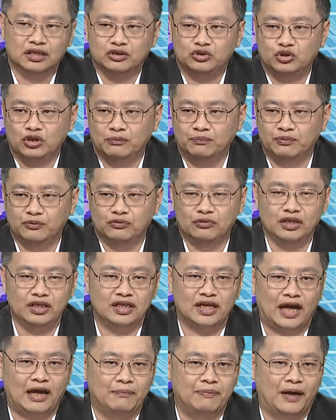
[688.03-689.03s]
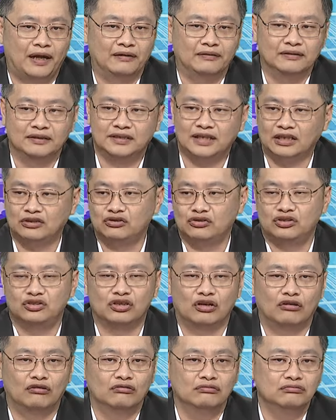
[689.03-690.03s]
客全部一开盘下去
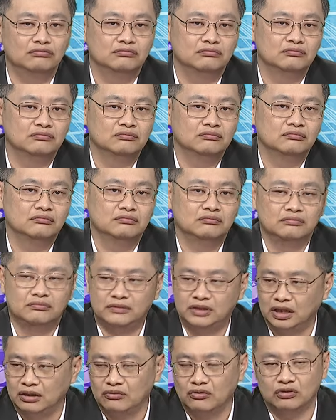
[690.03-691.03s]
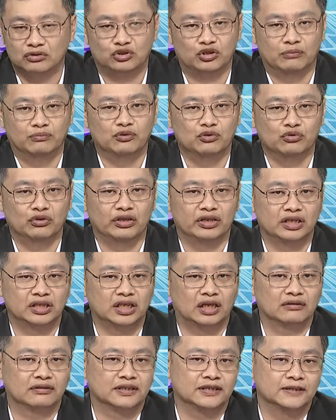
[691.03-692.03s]
冲，结果全部违约
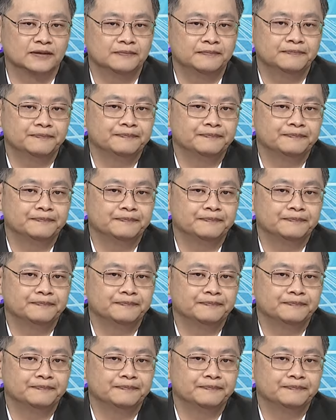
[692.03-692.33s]
交割。